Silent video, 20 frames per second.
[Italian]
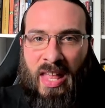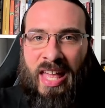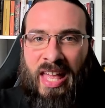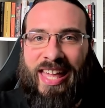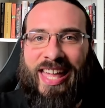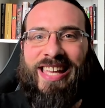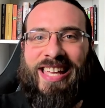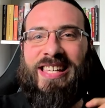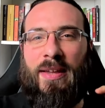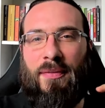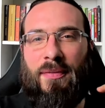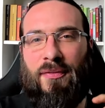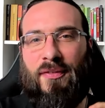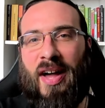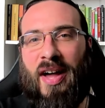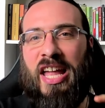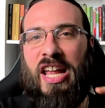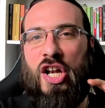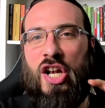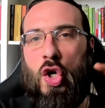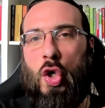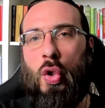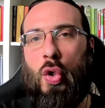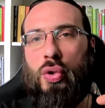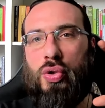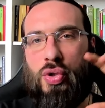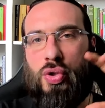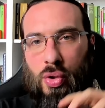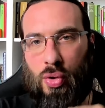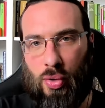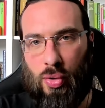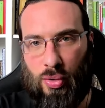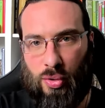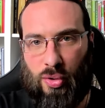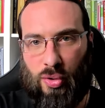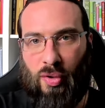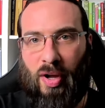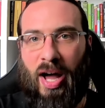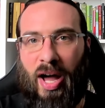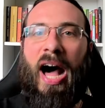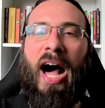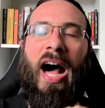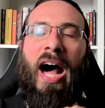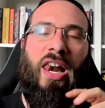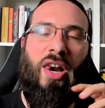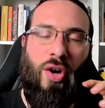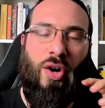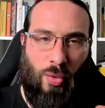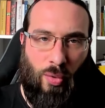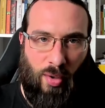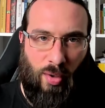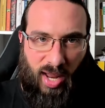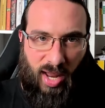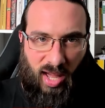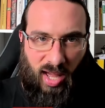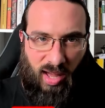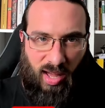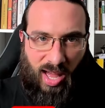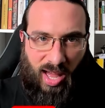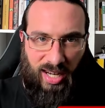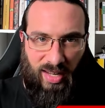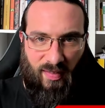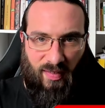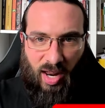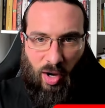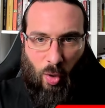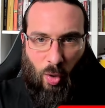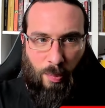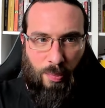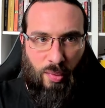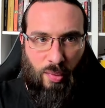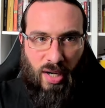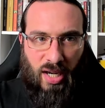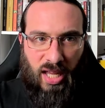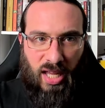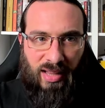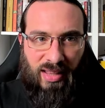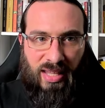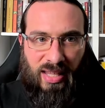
che se fai lo sconto allora arriveranno più clienti,